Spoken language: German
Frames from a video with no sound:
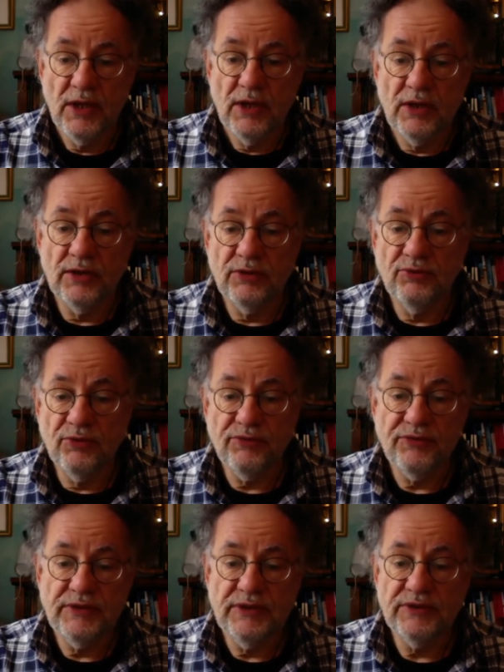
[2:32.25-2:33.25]
äh,
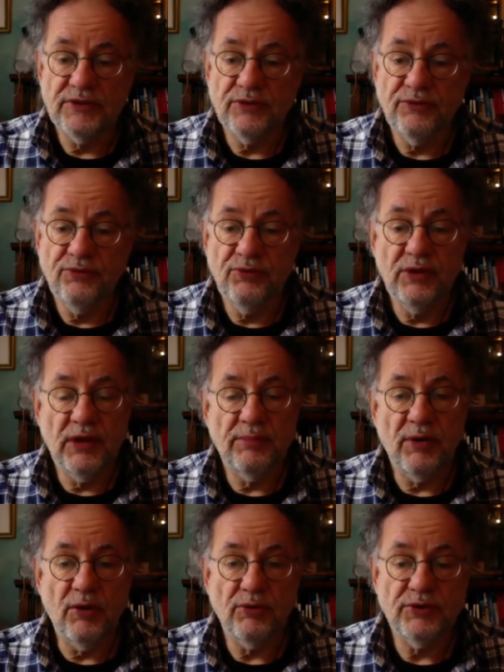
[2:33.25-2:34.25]
dürfen diese Gefühle
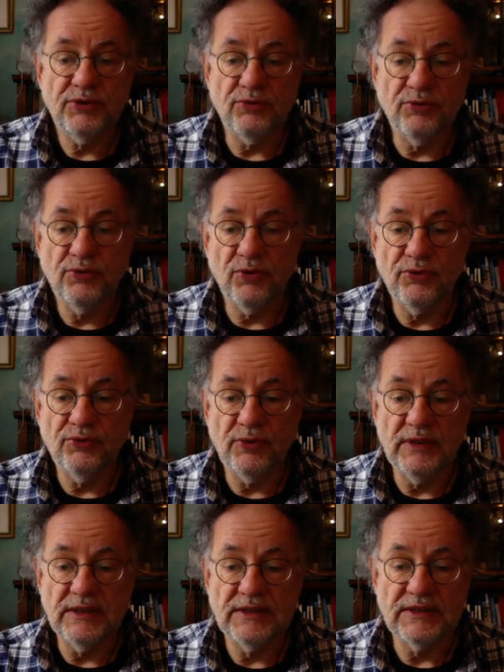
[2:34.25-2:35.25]
aber auch nicht
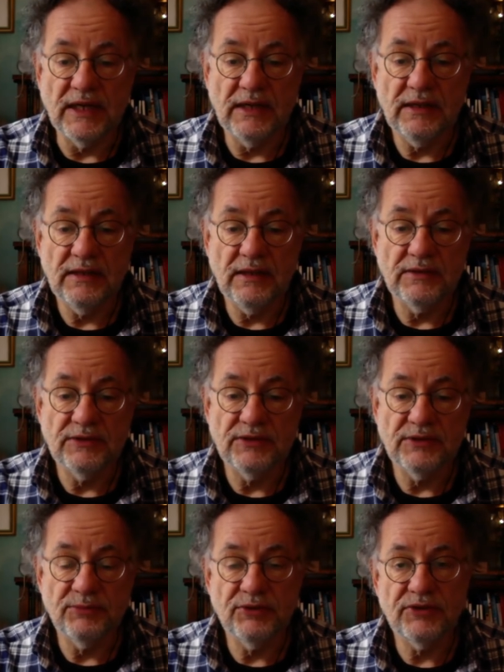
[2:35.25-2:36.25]
unkontrolliert zeigen. Also
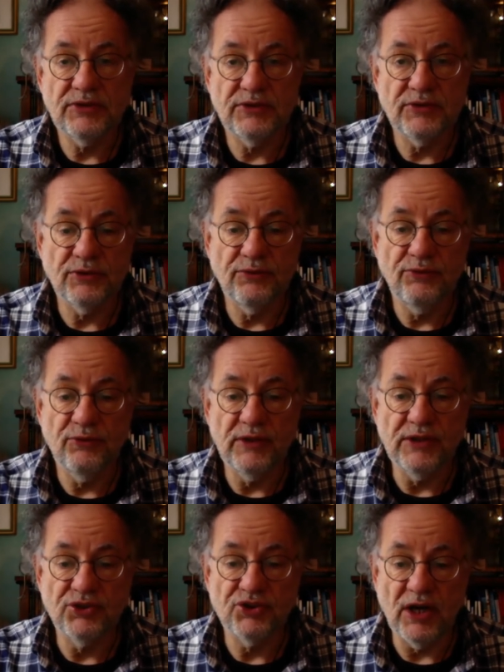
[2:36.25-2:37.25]
sie müssen diese Gefühle
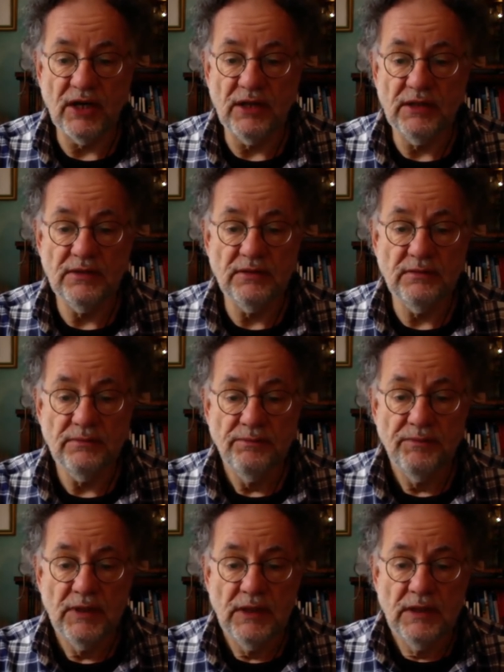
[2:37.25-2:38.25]
in Schach halten.
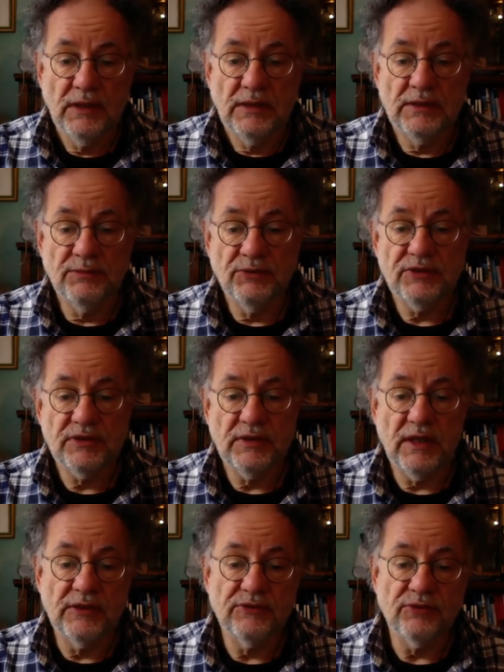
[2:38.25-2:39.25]
Sie müssen
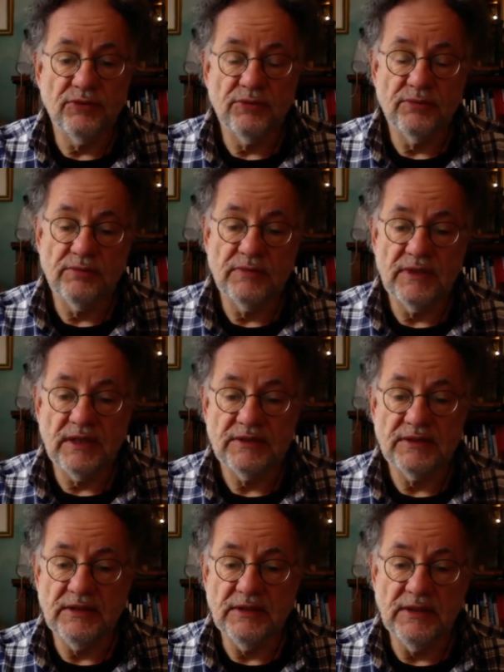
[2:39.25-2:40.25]
also
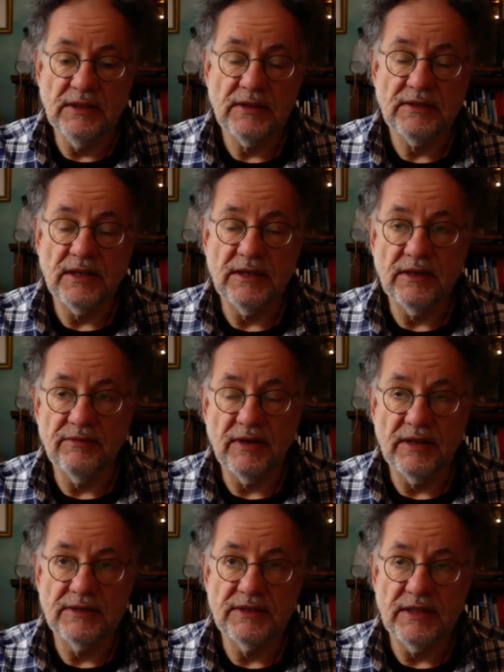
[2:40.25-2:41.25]
das in irgendeiner
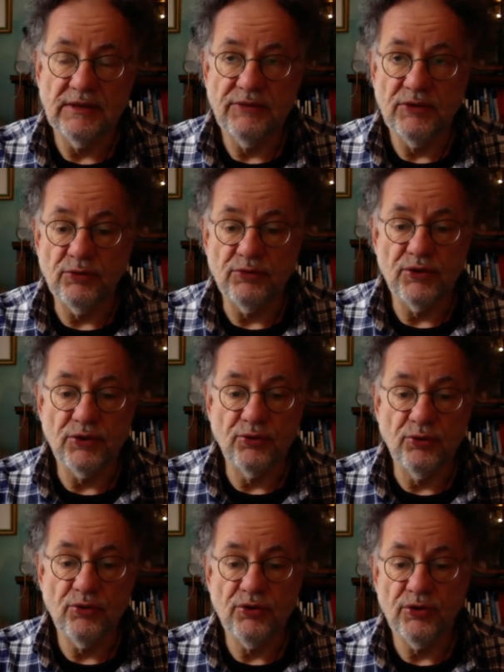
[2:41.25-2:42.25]
Weise entweder
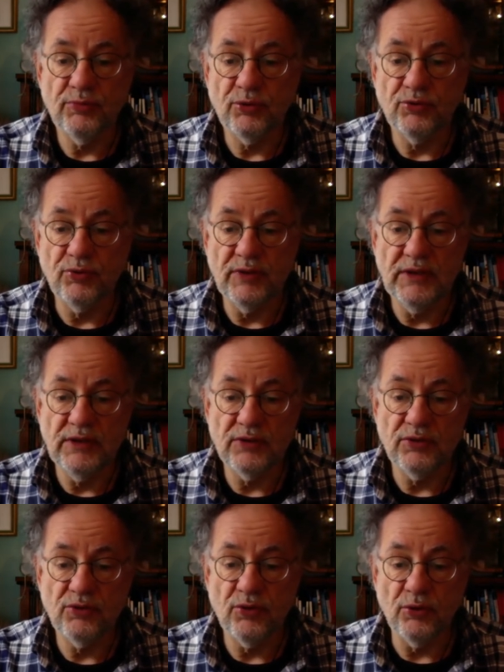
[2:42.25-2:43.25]
unterdrücken,
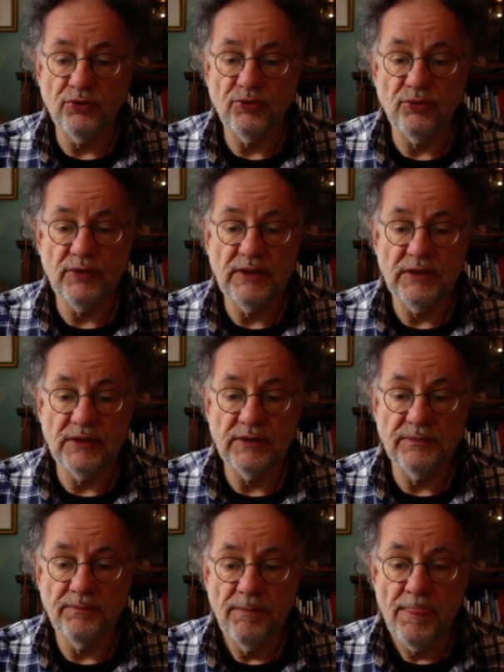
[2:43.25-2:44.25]
modulieren, kontrollieren